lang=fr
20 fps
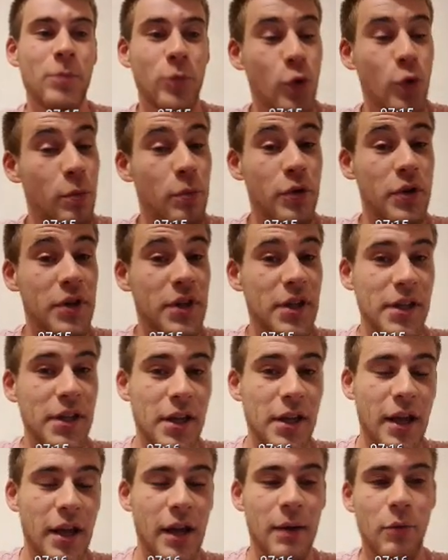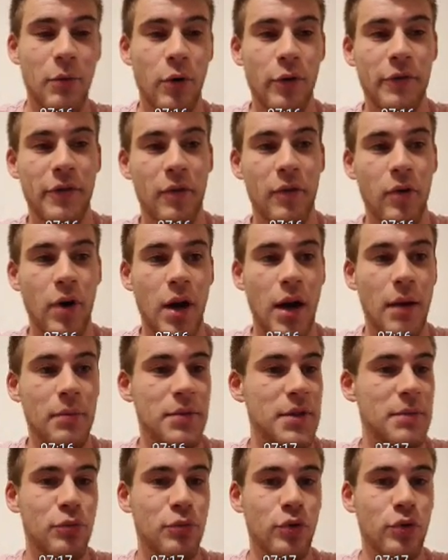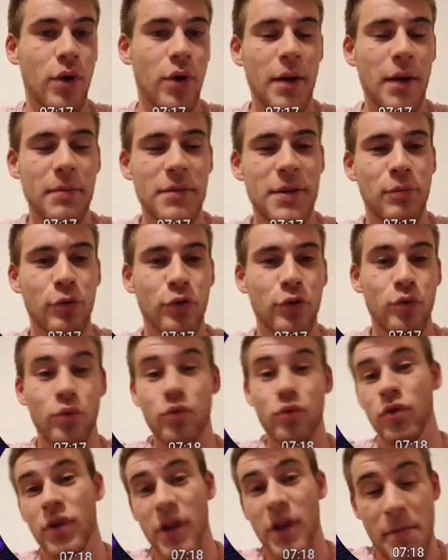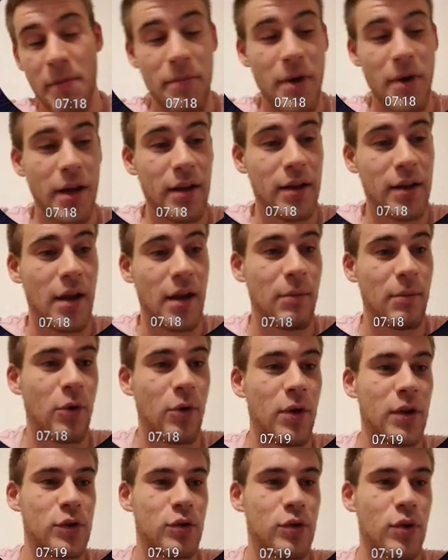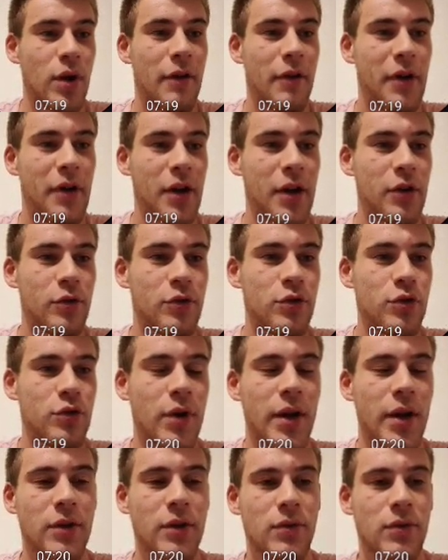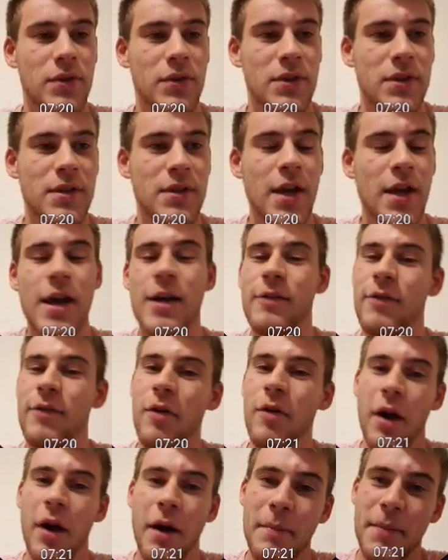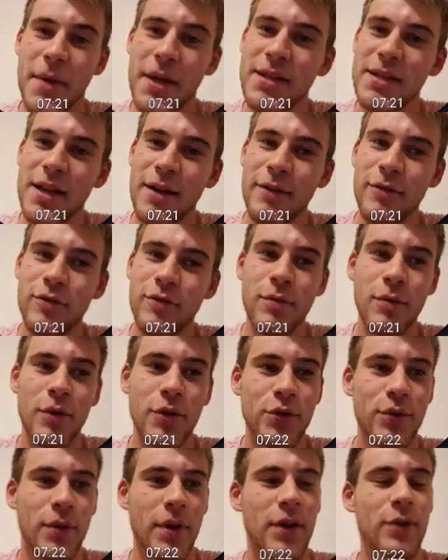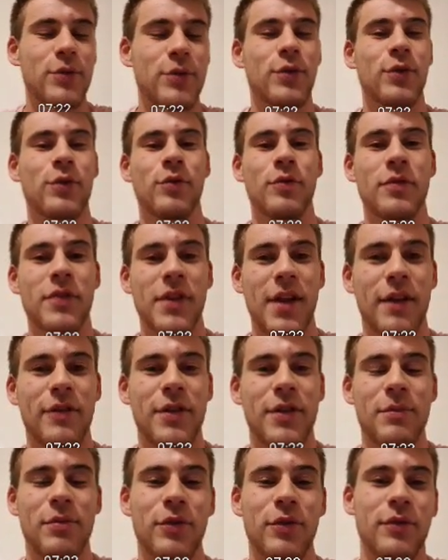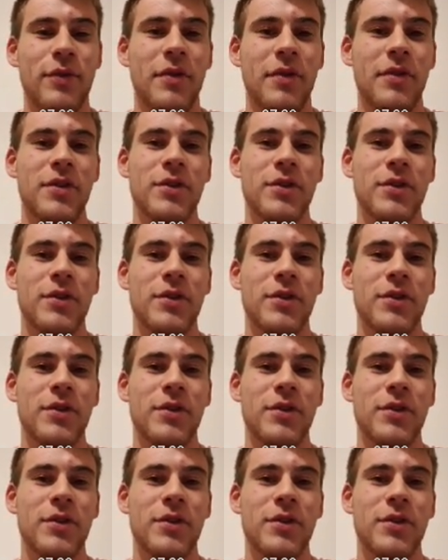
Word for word: d'opening également, enfin voilà, un petit, peu, un petit peu de tout, de gameplay également, hein, sur la variante, sur l'acte 6. Enfin voilà, merci à vous, bonne soirée, on se retrouve très vite pour une nouvelle